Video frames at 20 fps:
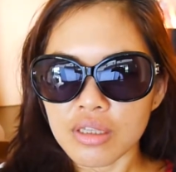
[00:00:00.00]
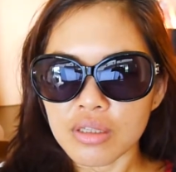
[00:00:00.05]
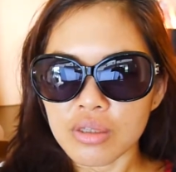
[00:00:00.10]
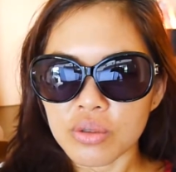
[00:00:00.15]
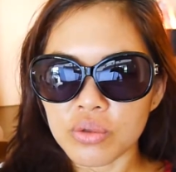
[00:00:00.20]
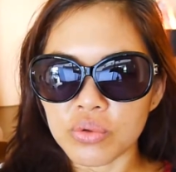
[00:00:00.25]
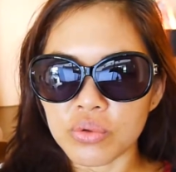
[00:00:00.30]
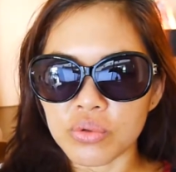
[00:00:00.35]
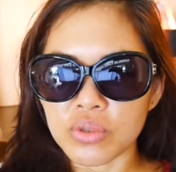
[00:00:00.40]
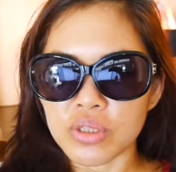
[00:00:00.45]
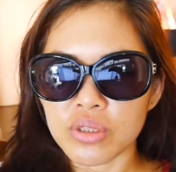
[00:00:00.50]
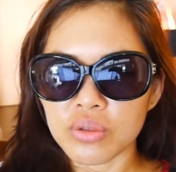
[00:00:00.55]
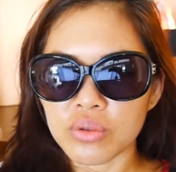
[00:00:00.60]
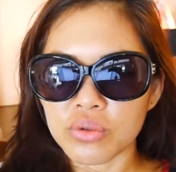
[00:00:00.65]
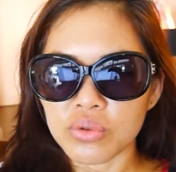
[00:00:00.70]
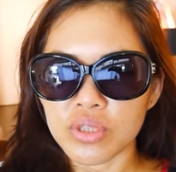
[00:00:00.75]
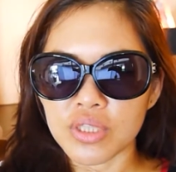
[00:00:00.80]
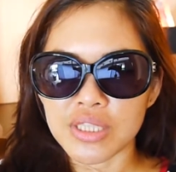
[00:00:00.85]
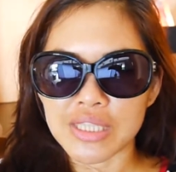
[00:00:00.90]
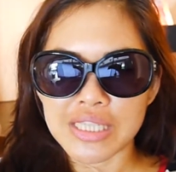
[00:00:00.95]
古印
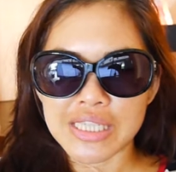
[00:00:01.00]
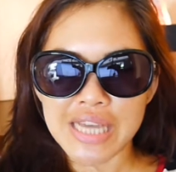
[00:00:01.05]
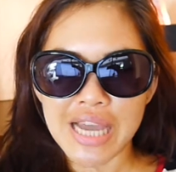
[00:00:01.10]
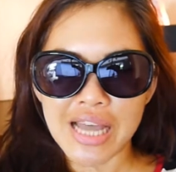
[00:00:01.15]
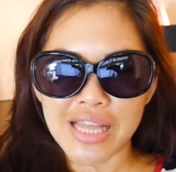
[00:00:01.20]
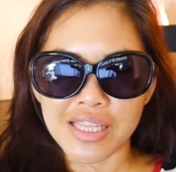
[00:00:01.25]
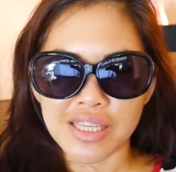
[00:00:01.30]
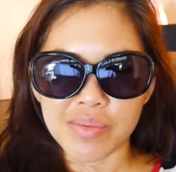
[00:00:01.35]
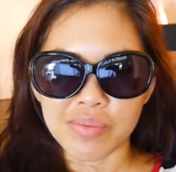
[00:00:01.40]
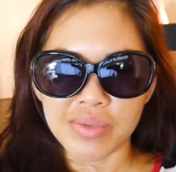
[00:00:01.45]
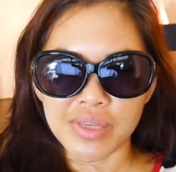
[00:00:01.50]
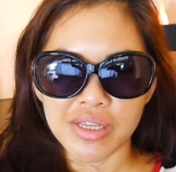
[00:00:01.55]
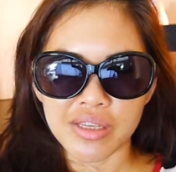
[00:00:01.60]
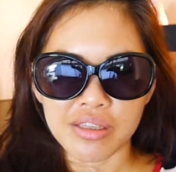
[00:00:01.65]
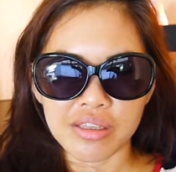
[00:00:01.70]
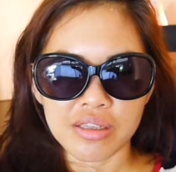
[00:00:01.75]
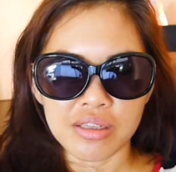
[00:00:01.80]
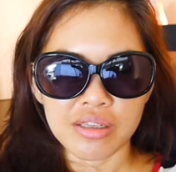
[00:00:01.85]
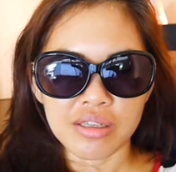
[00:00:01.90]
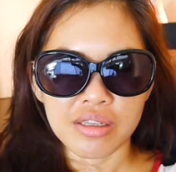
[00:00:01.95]
度的家里
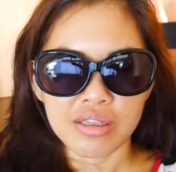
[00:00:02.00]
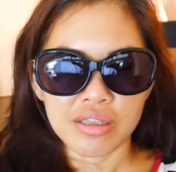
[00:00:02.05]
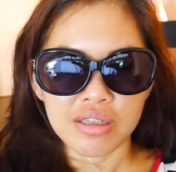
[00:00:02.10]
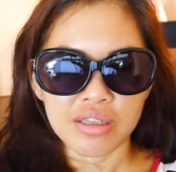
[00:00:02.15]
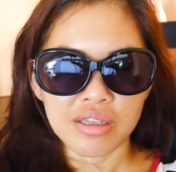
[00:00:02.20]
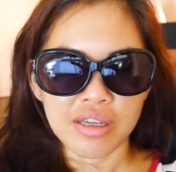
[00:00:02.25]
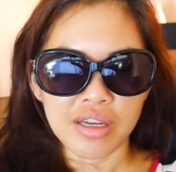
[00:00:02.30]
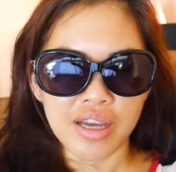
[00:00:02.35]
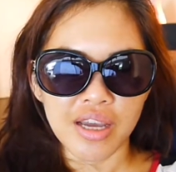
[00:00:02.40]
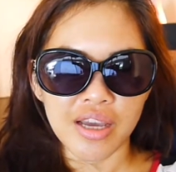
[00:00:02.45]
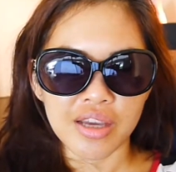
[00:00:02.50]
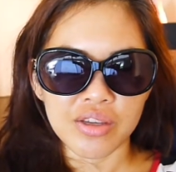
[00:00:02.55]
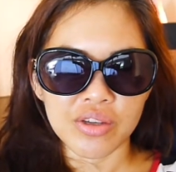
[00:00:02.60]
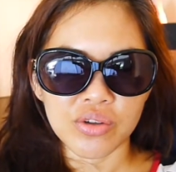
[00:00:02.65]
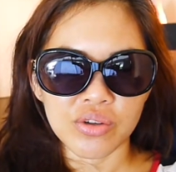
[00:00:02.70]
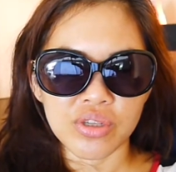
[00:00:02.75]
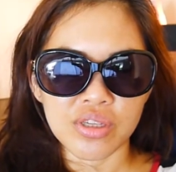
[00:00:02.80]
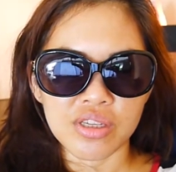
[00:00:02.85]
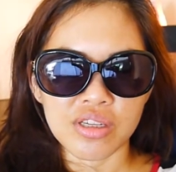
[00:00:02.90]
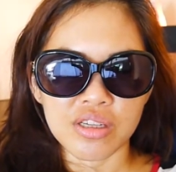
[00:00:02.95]
面。还
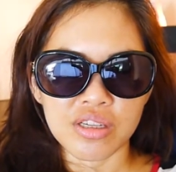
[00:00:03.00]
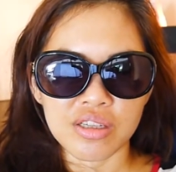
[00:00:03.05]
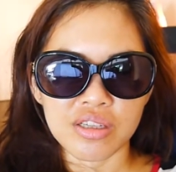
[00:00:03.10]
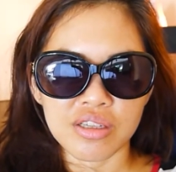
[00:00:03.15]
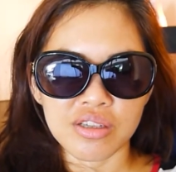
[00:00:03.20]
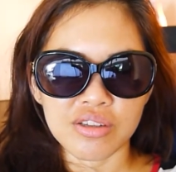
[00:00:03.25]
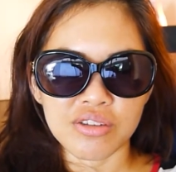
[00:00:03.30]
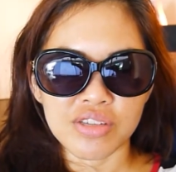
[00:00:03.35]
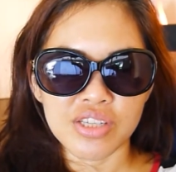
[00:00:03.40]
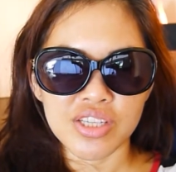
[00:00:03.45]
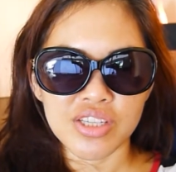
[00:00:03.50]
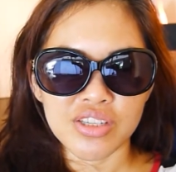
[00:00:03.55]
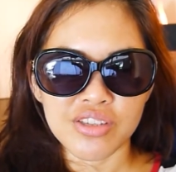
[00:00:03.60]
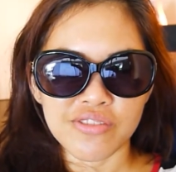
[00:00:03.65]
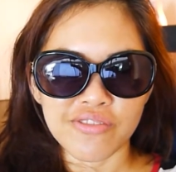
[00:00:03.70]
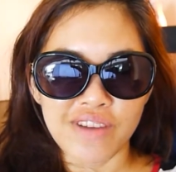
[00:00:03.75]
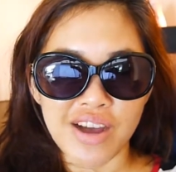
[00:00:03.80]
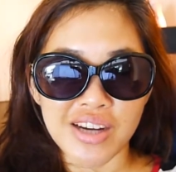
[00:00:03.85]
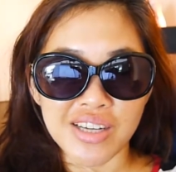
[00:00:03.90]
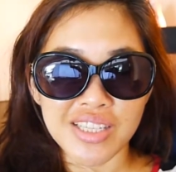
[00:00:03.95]
有一个
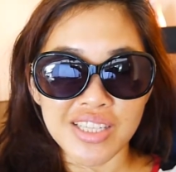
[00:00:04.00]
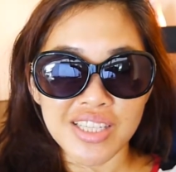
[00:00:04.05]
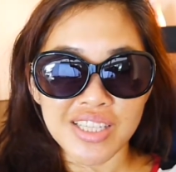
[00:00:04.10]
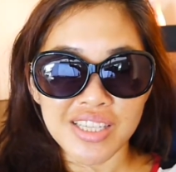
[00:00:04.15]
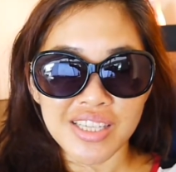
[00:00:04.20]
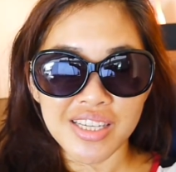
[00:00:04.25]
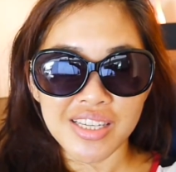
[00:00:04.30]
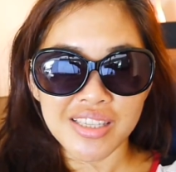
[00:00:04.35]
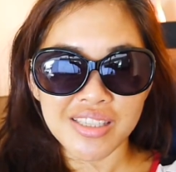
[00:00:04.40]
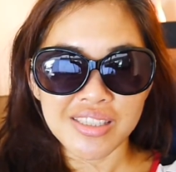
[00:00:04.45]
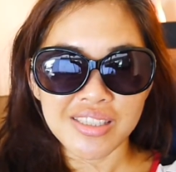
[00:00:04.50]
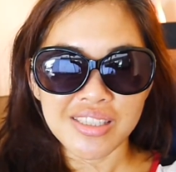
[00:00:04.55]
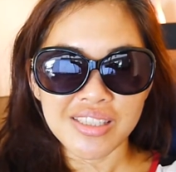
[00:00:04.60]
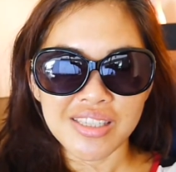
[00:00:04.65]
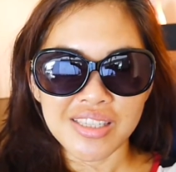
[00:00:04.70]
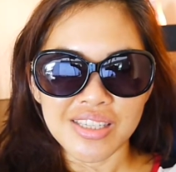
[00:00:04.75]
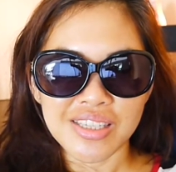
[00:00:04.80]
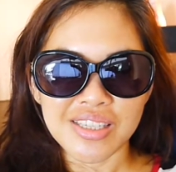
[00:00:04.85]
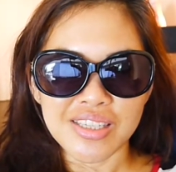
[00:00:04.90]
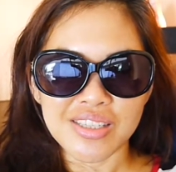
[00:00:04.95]
房间，
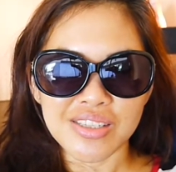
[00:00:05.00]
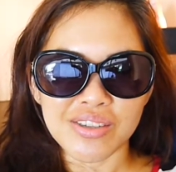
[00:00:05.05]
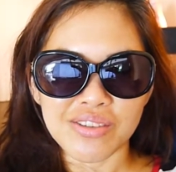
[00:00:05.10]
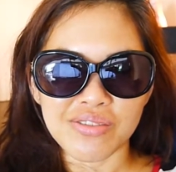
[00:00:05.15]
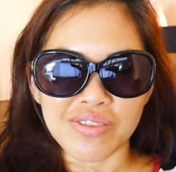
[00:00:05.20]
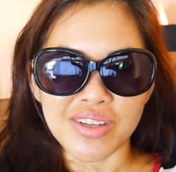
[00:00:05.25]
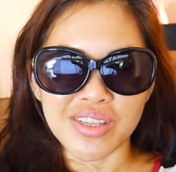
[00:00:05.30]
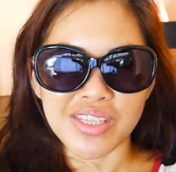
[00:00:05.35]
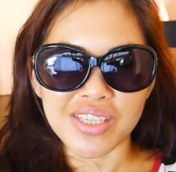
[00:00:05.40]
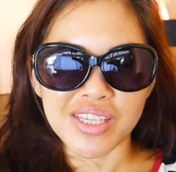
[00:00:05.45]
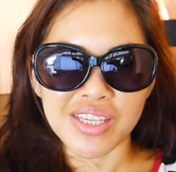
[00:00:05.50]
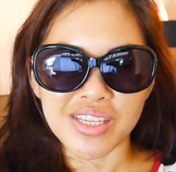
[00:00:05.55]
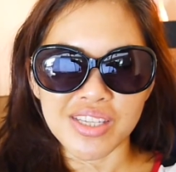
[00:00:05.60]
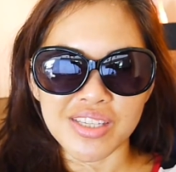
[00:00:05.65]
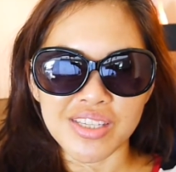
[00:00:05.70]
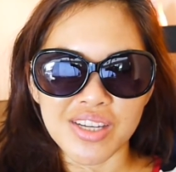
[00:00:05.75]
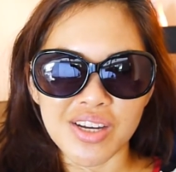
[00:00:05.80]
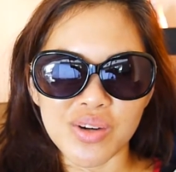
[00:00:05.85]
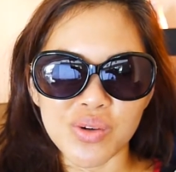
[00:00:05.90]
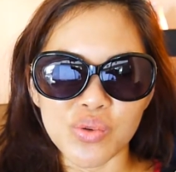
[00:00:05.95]
这个房间
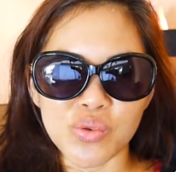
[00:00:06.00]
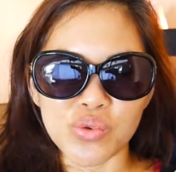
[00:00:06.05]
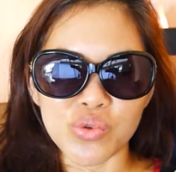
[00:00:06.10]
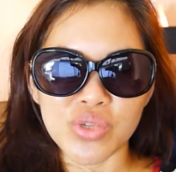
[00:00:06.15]
像五